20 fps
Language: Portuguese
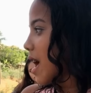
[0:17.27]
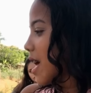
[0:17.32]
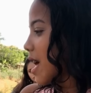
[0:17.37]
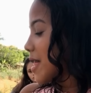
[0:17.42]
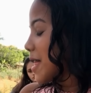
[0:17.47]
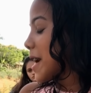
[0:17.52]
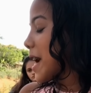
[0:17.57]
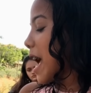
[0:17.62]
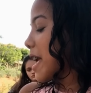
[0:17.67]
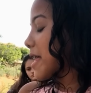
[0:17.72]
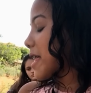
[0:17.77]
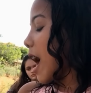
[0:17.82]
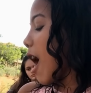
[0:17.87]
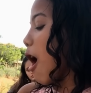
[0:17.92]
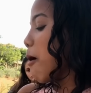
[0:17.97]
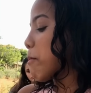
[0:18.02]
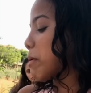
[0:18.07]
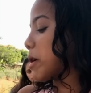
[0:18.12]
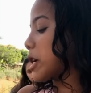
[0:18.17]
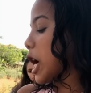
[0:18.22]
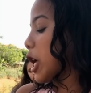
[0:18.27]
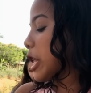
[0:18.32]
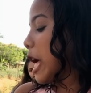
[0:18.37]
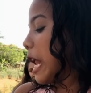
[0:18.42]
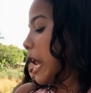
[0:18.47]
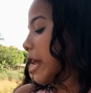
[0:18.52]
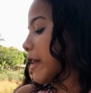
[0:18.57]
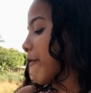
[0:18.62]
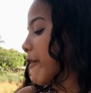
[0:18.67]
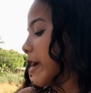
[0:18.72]
Ninguém tá obrigada
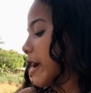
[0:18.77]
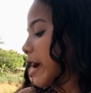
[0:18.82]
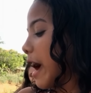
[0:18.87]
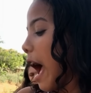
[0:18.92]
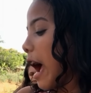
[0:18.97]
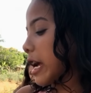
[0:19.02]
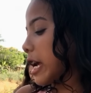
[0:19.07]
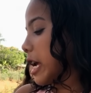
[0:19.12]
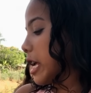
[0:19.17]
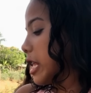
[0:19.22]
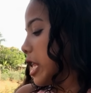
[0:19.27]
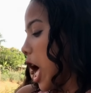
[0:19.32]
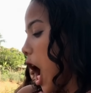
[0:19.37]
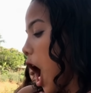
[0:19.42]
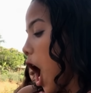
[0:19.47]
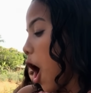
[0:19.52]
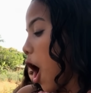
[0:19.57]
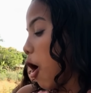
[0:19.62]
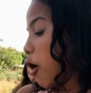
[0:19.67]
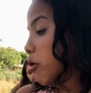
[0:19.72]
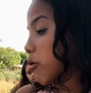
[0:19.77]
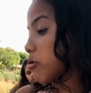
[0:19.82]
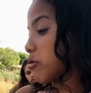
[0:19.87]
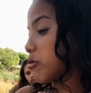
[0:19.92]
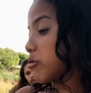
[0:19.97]
a ficar aqui não.